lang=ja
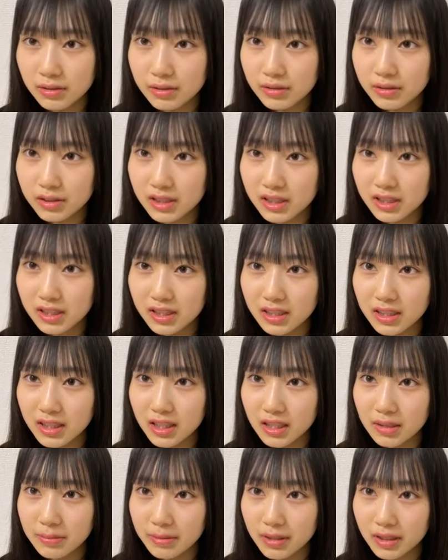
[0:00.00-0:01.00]
表紙って
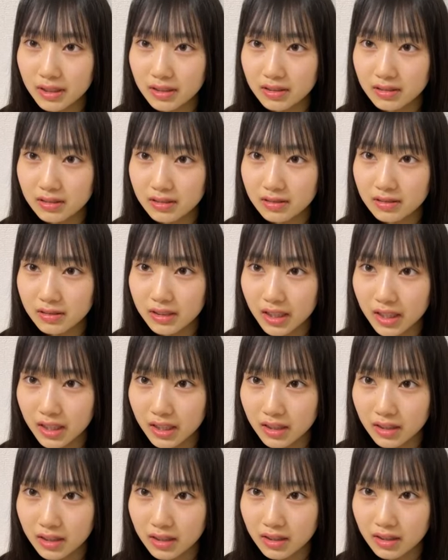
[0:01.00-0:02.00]
やばくな
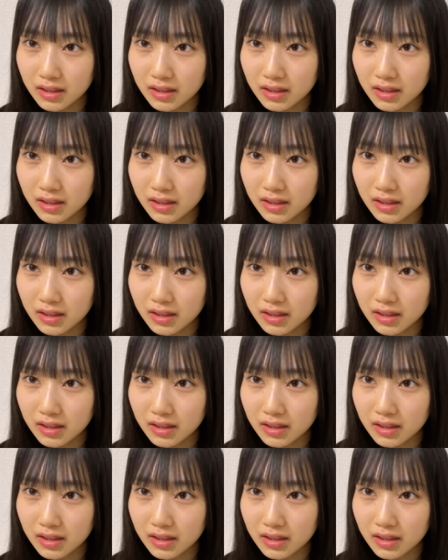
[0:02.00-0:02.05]
い